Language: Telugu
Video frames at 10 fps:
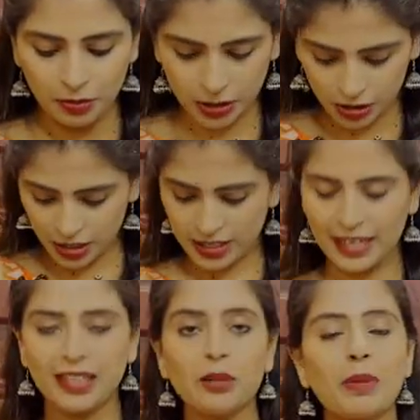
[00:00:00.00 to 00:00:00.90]
మంచి
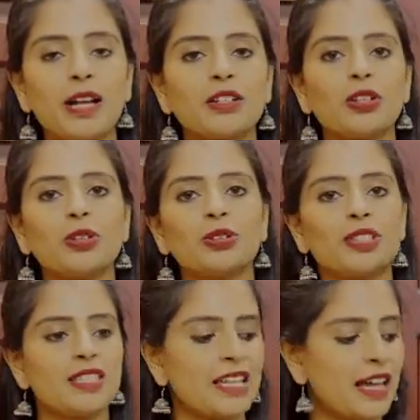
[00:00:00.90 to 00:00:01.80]
లెనిన్ లో
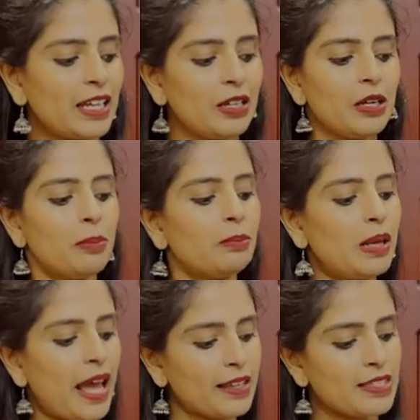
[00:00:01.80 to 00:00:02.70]
ఉంది శారీ
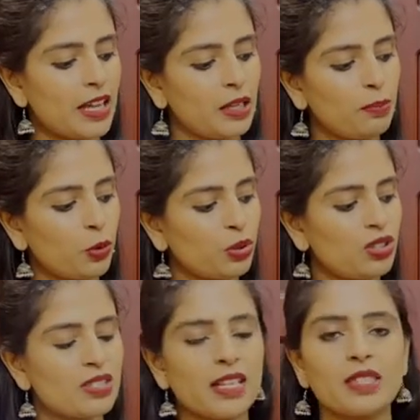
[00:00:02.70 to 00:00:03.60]
బ్లాక్ శారీ బోత్
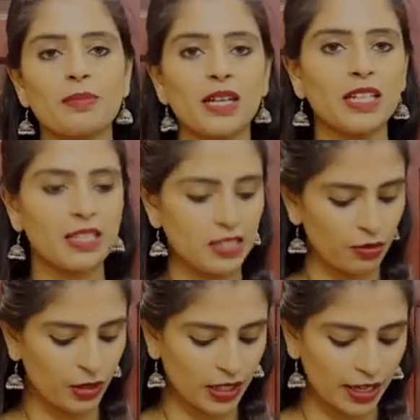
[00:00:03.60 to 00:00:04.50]
ద సైడ్స్ మనకి
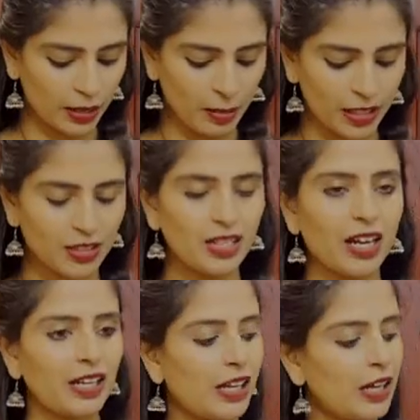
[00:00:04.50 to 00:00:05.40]
సిల్వర్ కడీ ప్యాటర్న్
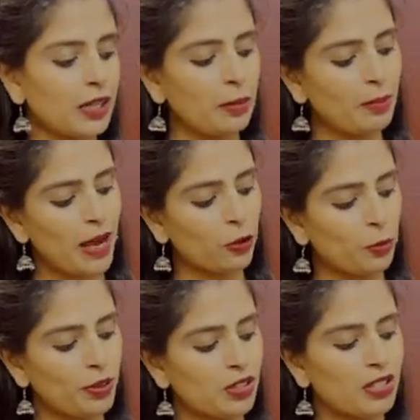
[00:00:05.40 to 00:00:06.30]
అండ్ అలాగే మ్యాంగో
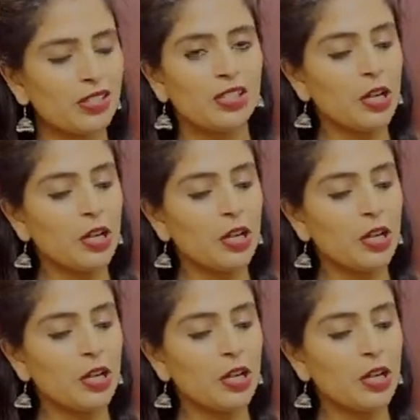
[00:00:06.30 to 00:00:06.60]
ప్రింటెడ్